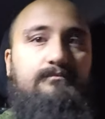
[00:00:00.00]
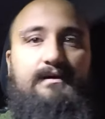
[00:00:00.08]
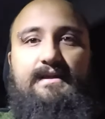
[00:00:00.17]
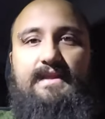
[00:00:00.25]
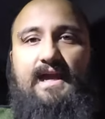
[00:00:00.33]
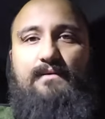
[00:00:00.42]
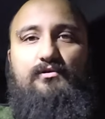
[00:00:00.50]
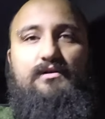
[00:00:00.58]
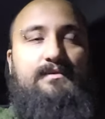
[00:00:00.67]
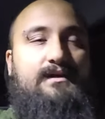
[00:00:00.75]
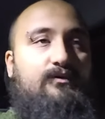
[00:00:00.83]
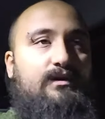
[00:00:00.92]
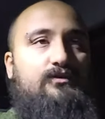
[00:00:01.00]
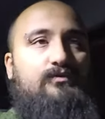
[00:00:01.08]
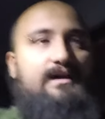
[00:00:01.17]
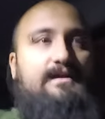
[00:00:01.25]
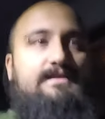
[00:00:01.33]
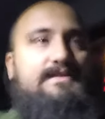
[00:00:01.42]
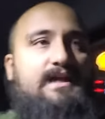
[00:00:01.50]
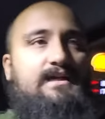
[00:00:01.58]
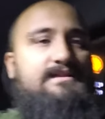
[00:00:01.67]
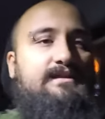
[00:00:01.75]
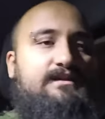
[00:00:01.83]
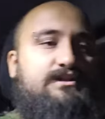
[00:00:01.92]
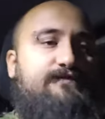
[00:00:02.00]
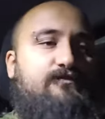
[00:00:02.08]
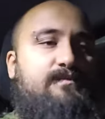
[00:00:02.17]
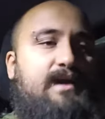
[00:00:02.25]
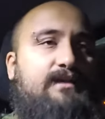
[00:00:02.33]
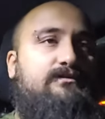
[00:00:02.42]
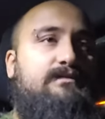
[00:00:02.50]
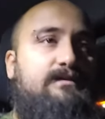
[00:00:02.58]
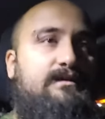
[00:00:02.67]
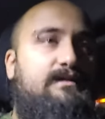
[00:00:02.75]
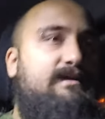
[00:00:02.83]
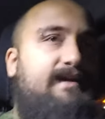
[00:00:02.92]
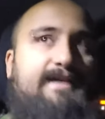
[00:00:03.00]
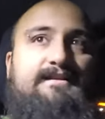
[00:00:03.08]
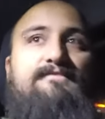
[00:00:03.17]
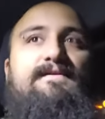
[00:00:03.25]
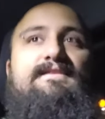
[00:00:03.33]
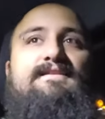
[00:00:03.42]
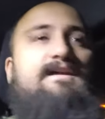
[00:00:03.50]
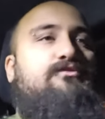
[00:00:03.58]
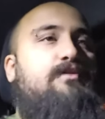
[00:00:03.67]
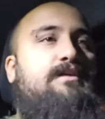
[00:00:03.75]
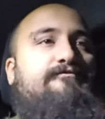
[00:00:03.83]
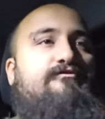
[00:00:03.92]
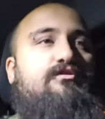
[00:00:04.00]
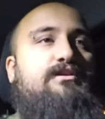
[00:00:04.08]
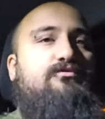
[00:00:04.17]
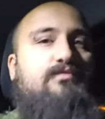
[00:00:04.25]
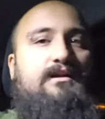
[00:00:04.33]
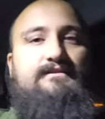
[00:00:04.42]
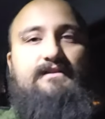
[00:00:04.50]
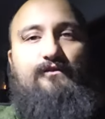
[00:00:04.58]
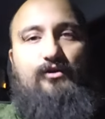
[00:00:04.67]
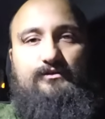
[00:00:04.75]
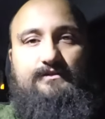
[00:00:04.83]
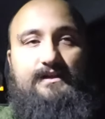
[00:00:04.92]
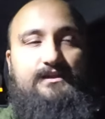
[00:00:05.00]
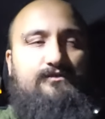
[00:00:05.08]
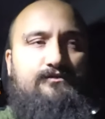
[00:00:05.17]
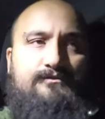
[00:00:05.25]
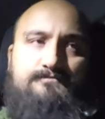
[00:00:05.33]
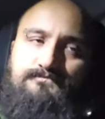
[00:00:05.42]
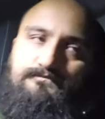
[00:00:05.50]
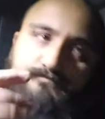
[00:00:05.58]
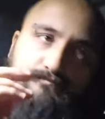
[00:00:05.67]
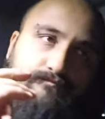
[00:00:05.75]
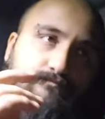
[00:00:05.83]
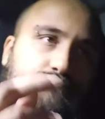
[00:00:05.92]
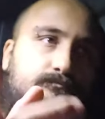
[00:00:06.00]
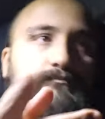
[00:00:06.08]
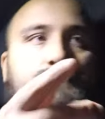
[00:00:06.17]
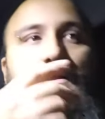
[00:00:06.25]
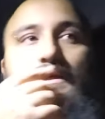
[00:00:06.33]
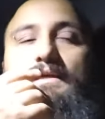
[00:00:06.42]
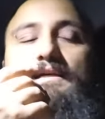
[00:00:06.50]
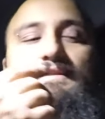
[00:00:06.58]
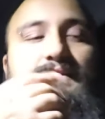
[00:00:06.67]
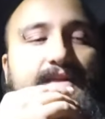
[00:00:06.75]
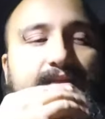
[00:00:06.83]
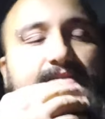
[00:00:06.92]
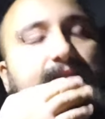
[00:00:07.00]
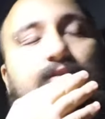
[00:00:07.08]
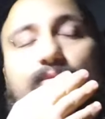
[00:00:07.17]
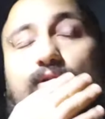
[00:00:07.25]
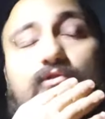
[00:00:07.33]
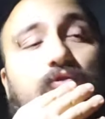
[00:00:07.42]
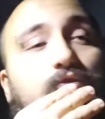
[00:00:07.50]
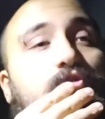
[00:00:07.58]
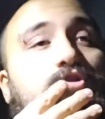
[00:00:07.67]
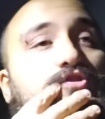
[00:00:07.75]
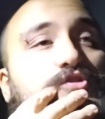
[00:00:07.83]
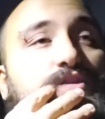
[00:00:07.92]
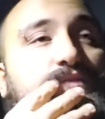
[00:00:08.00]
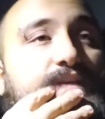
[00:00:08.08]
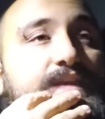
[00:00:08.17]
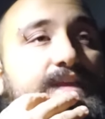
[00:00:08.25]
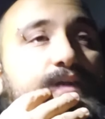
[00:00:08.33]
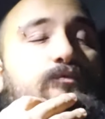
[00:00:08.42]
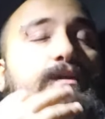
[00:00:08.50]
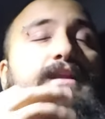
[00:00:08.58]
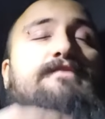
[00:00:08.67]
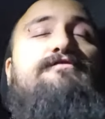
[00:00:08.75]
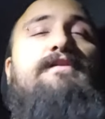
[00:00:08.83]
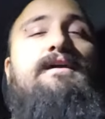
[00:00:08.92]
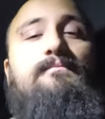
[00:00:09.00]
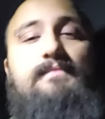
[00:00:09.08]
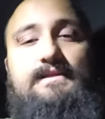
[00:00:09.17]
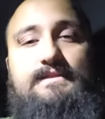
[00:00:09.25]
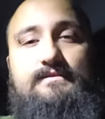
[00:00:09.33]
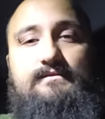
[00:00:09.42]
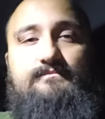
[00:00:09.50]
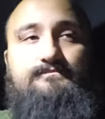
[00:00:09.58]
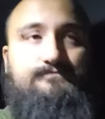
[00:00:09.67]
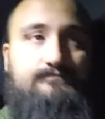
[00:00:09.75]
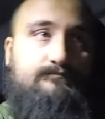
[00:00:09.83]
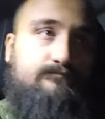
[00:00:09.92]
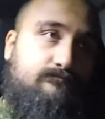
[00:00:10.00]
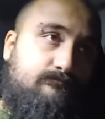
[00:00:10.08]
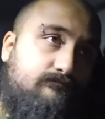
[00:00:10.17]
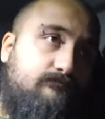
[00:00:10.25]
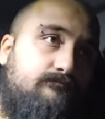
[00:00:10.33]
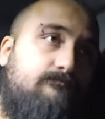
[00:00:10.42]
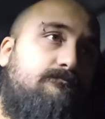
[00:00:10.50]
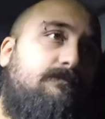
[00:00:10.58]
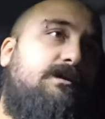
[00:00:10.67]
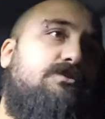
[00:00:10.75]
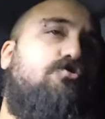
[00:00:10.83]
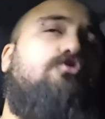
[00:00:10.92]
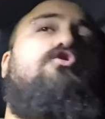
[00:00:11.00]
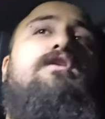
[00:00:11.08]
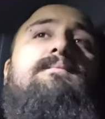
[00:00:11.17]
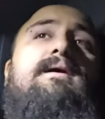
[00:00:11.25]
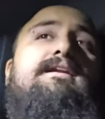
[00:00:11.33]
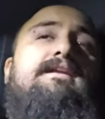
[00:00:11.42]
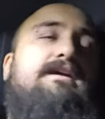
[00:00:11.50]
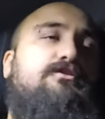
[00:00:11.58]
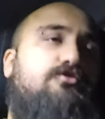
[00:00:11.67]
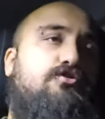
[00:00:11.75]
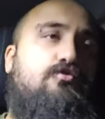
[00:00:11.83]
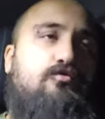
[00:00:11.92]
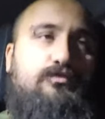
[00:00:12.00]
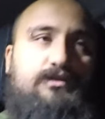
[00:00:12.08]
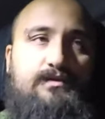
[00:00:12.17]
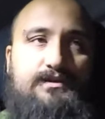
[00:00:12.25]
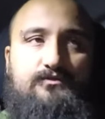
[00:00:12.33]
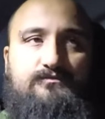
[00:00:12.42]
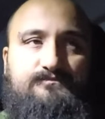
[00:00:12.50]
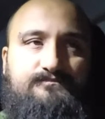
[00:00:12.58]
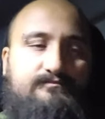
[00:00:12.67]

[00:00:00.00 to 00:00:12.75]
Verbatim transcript: Parliamone perché voglio Anghissà si è trasformato, è diventato, è fiorito un'altra volta. Io sarei stato molto curioso di vedere un Eli Felmas sotto le mani di Antonio Conte, voglio.